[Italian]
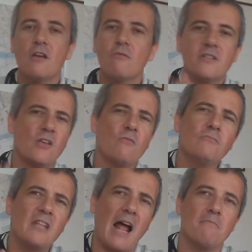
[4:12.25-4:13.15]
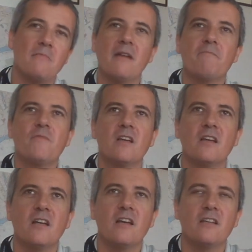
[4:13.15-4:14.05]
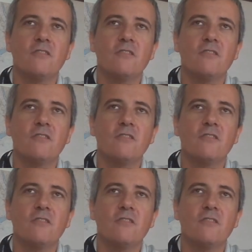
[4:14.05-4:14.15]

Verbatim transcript: Questo è un dramma, eh,